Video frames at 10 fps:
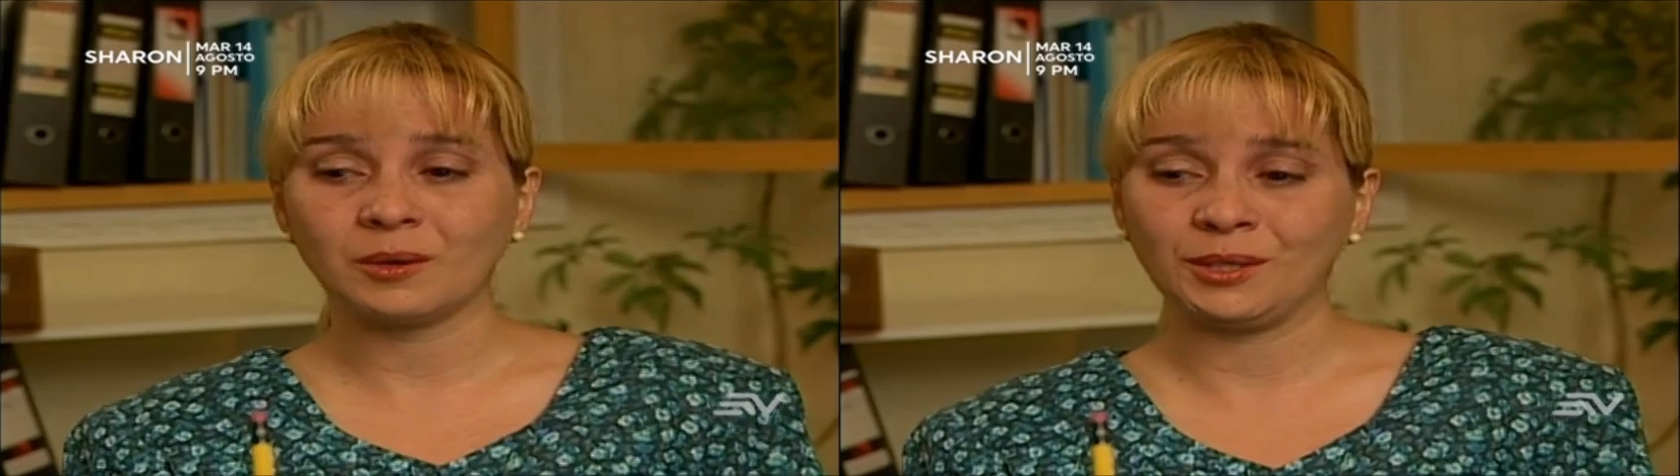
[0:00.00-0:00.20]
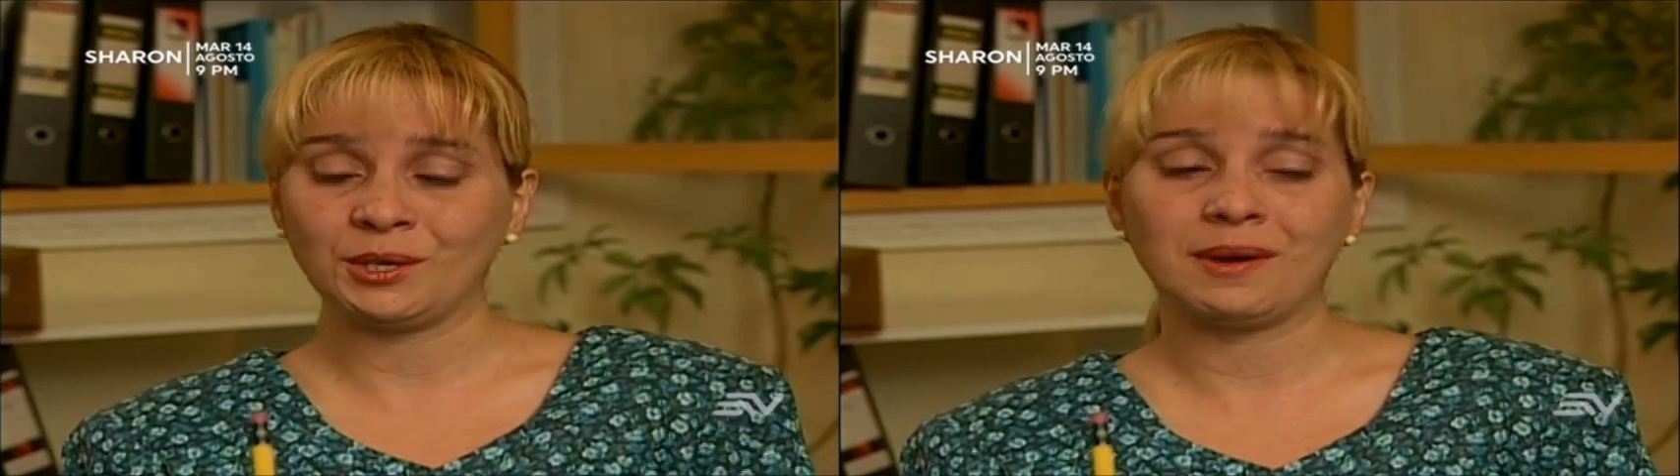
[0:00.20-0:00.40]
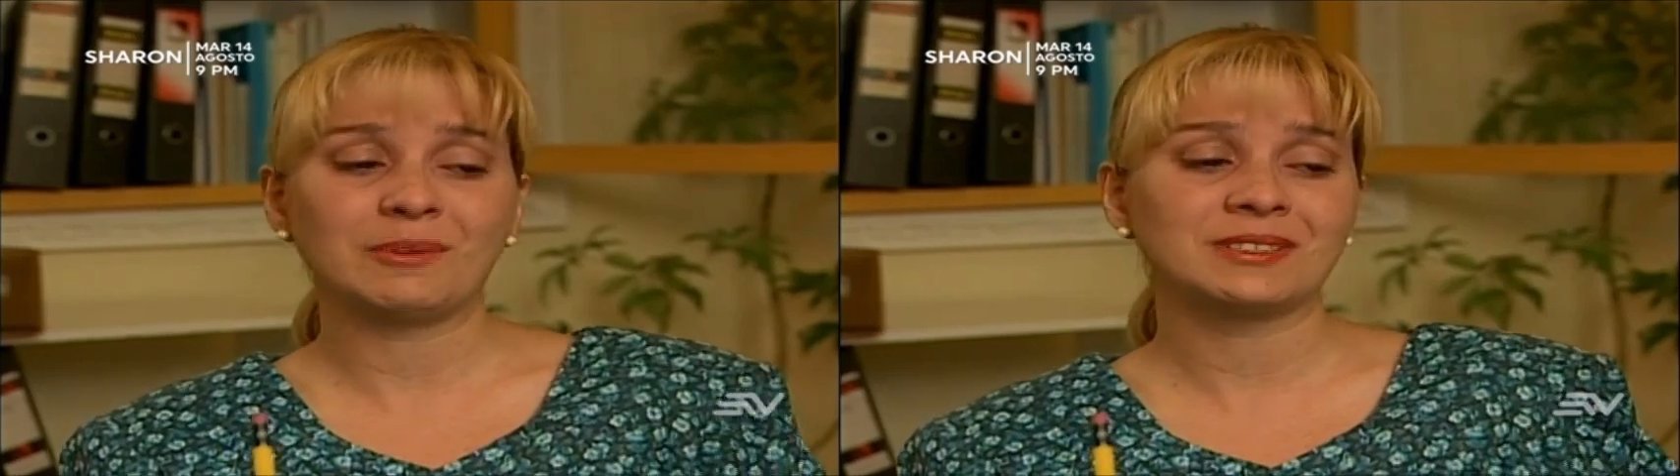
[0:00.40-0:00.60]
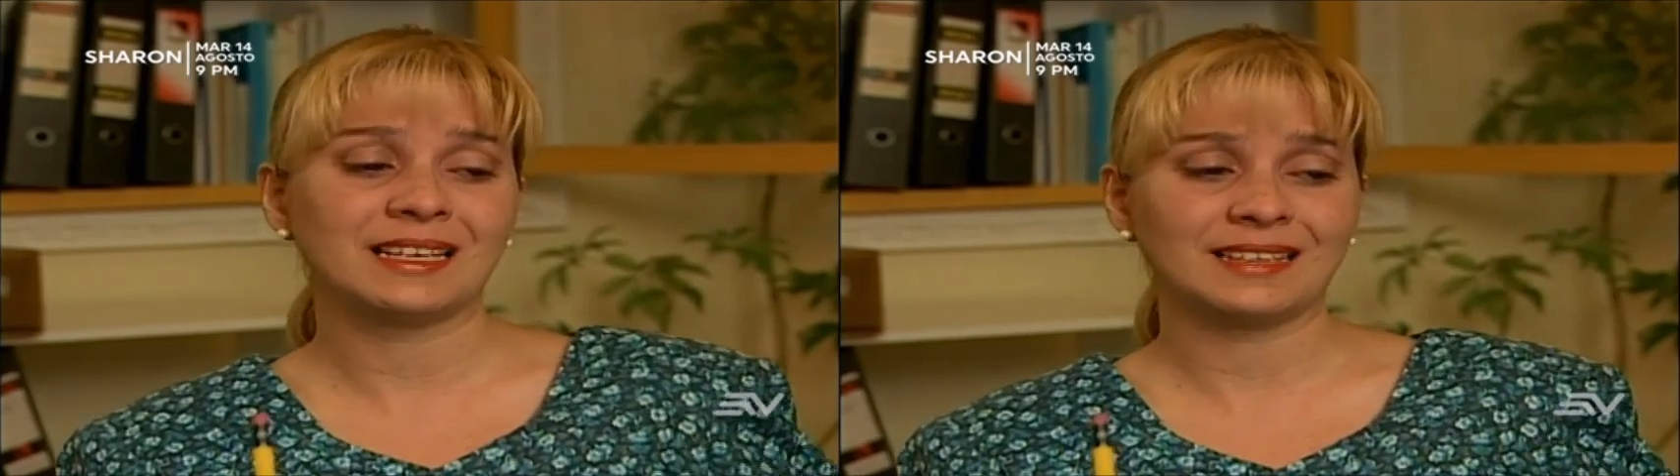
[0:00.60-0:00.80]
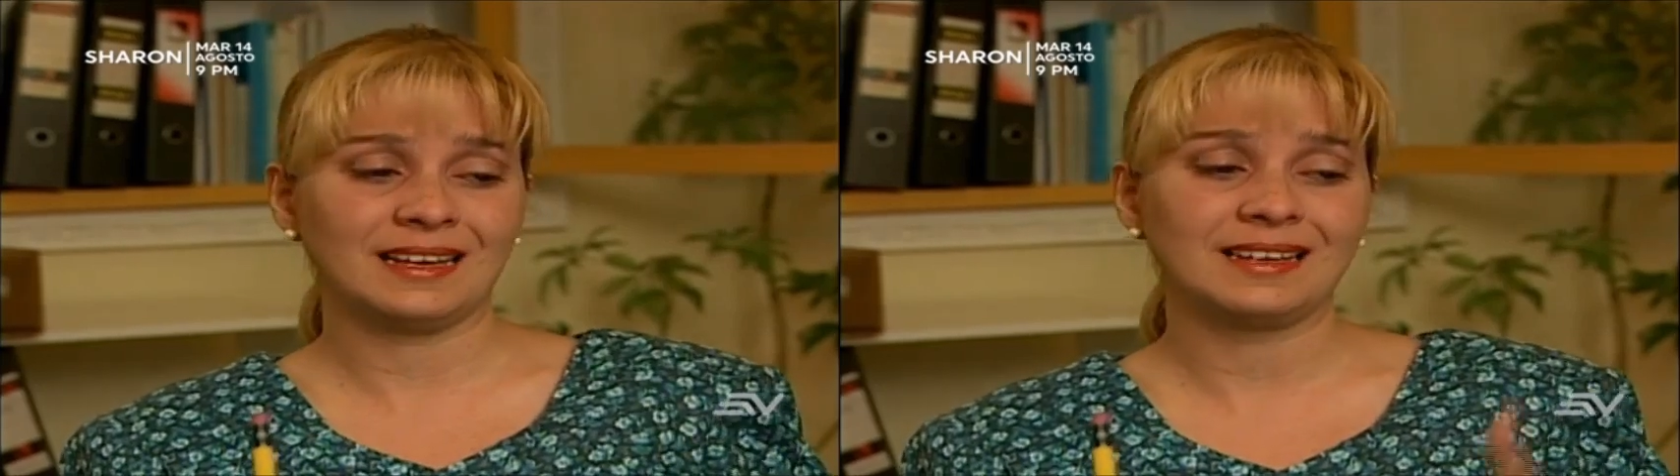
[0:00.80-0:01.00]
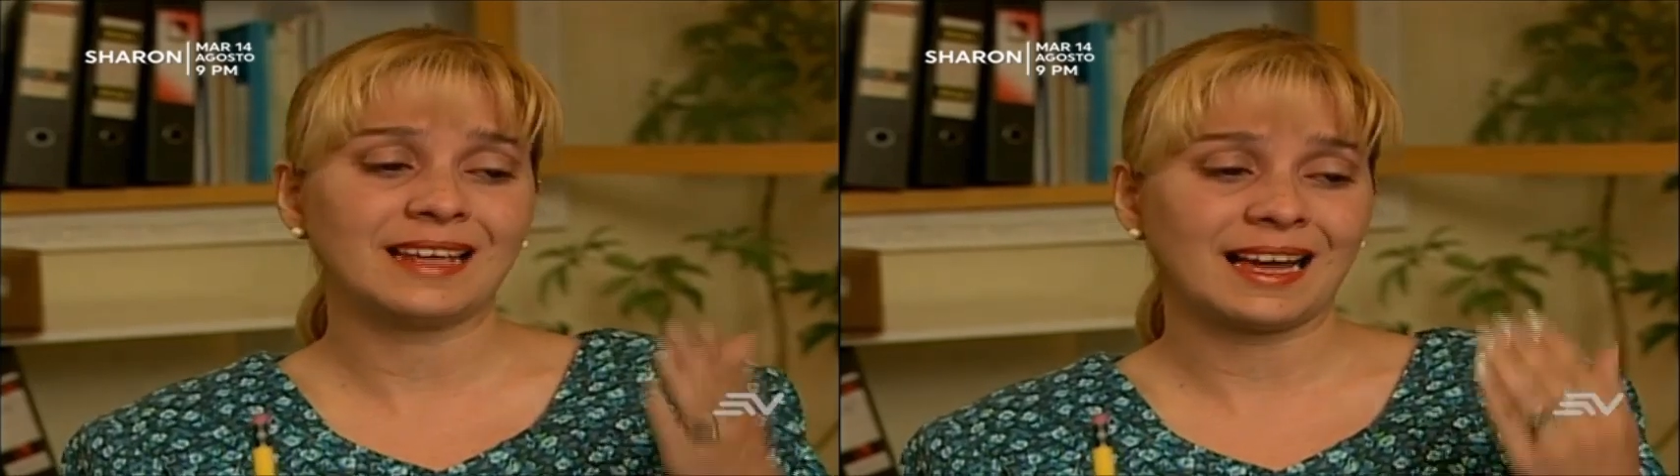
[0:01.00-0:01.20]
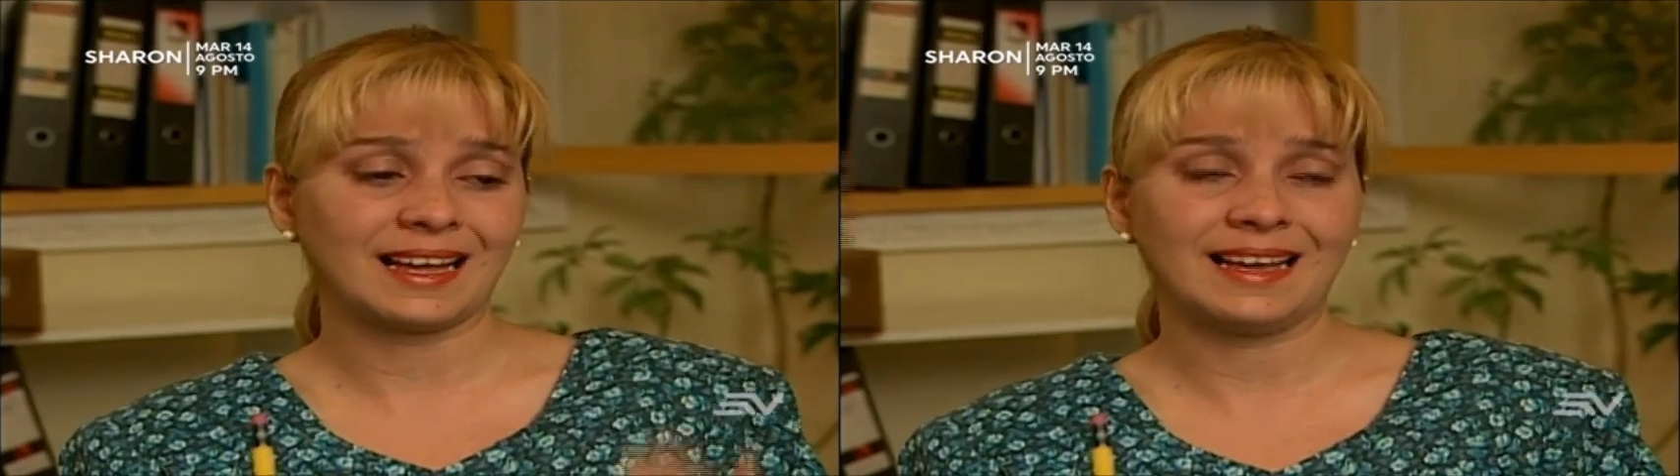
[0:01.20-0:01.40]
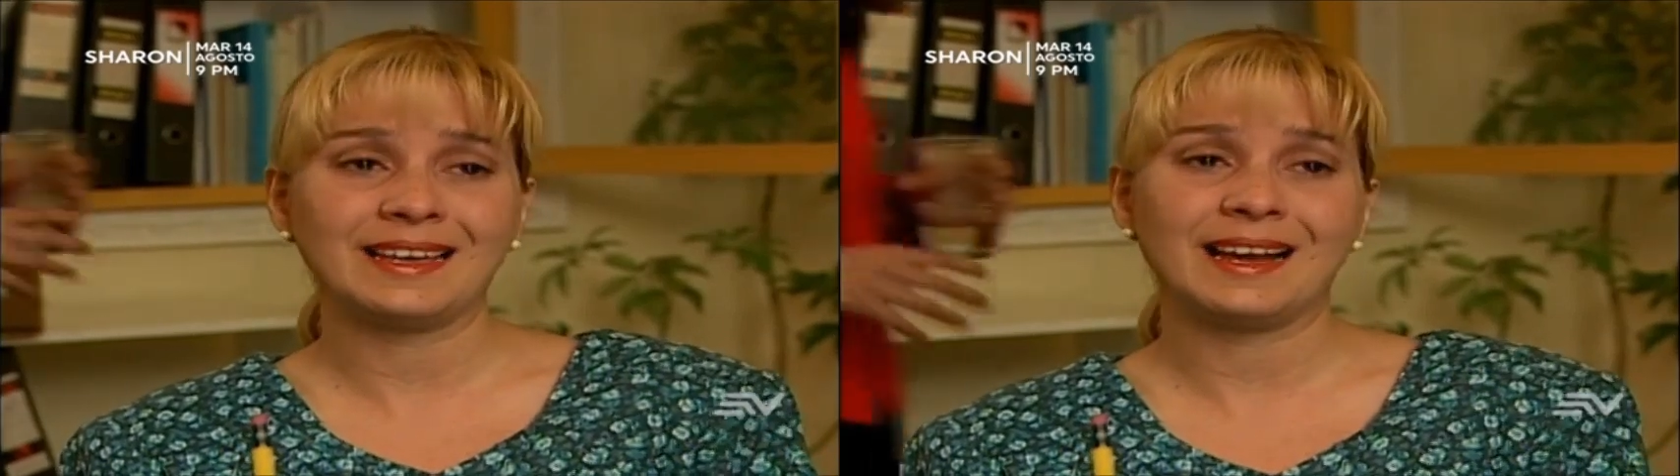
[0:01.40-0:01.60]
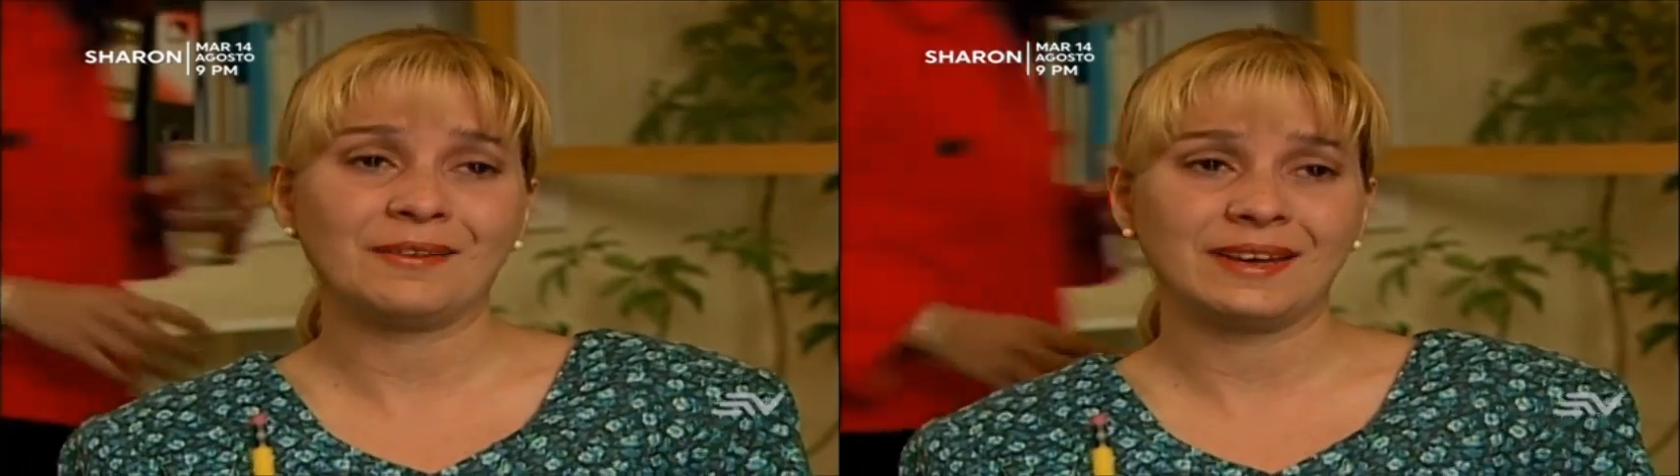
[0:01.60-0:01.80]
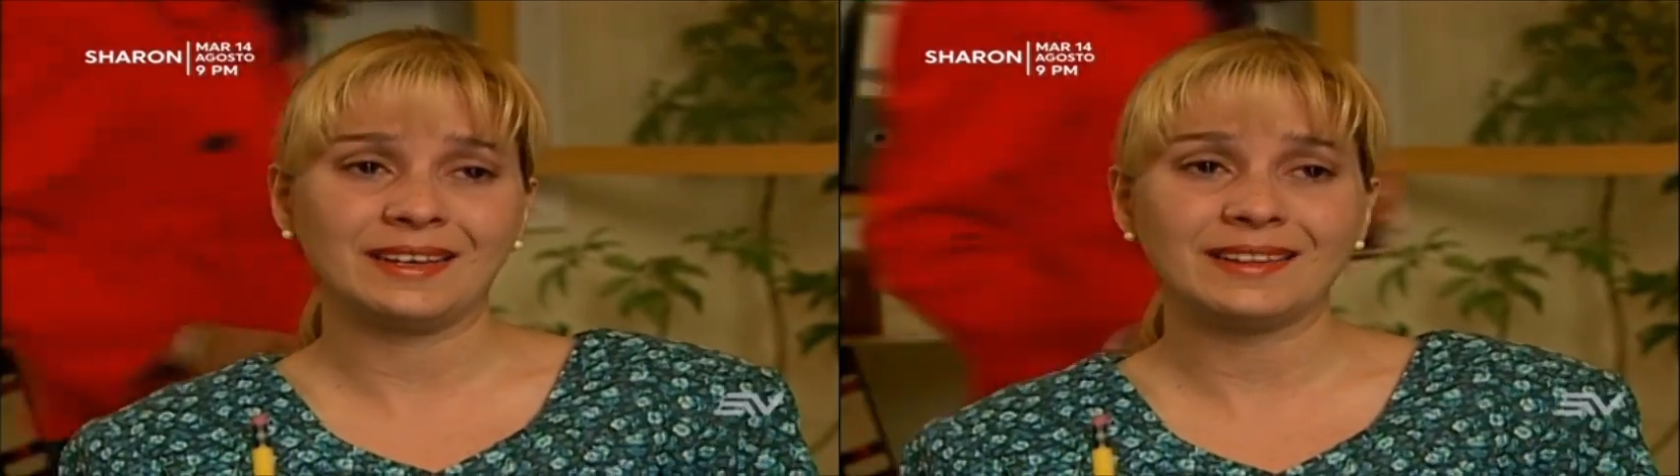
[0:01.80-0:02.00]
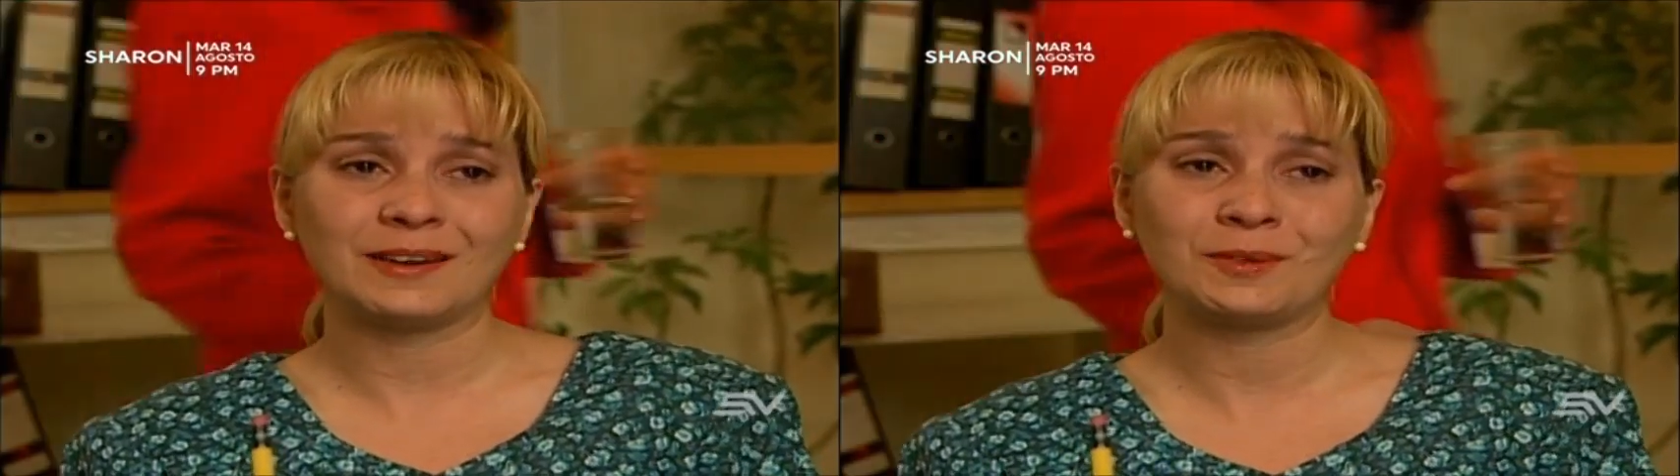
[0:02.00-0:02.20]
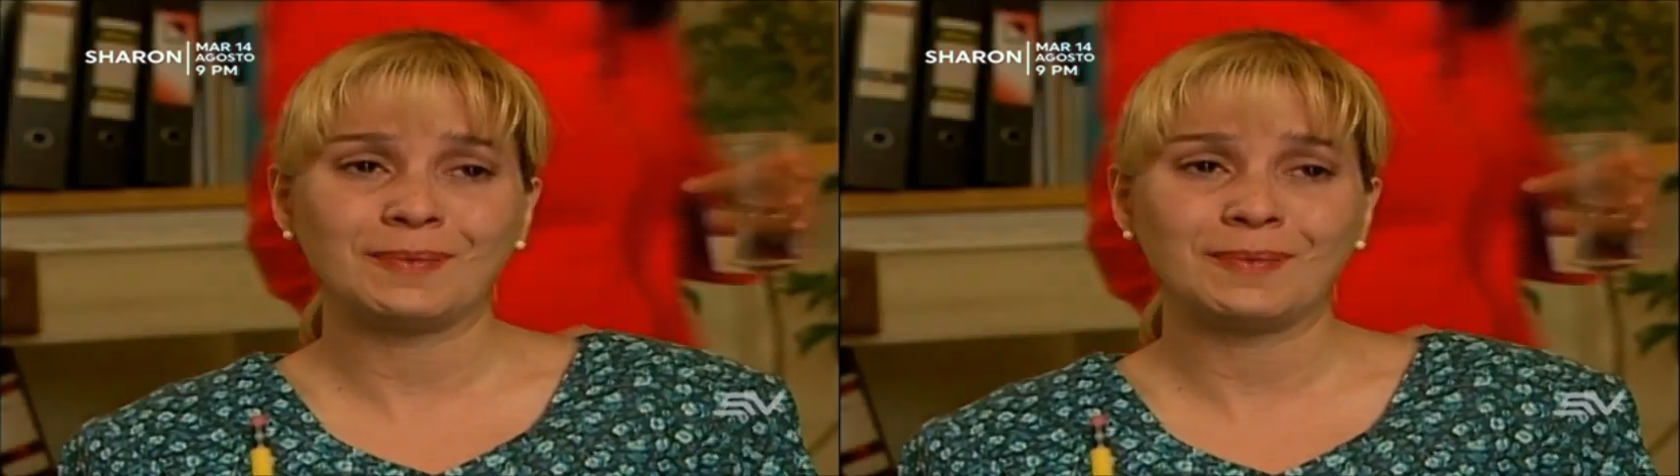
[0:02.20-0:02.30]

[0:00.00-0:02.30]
cuando íbamos a salir de la calle a la avenida nos